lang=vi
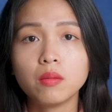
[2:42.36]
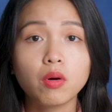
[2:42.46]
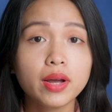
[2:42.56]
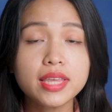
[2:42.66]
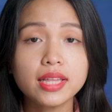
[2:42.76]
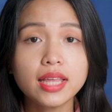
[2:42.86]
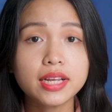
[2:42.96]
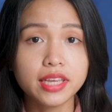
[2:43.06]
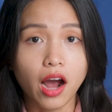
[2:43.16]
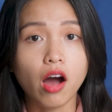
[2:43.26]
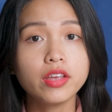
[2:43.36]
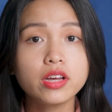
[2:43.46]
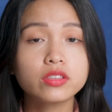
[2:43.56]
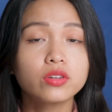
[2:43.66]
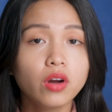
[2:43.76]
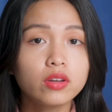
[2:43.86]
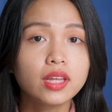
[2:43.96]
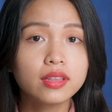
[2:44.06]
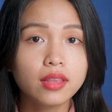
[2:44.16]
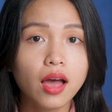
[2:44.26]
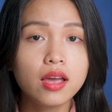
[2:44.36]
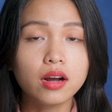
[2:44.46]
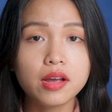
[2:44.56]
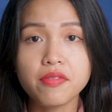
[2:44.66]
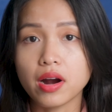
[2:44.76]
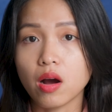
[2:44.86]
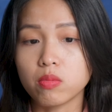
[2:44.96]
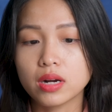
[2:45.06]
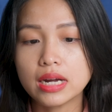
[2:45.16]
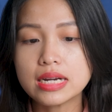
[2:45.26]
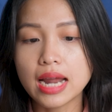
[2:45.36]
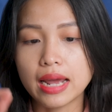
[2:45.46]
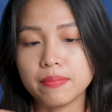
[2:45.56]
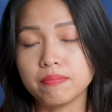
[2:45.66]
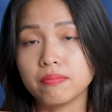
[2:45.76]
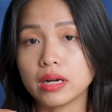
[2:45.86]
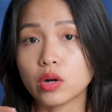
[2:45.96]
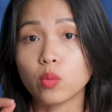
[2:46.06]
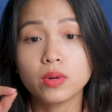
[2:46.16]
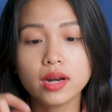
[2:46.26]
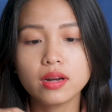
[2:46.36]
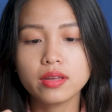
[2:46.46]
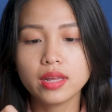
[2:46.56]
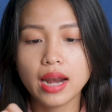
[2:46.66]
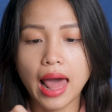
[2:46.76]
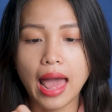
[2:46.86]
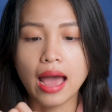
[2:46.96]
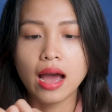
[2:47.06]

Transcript: Một cái chi tiết nhỏ nhưng tương đối tinh tế ở cái phần gọng kính này mình cũng thích, đó chính là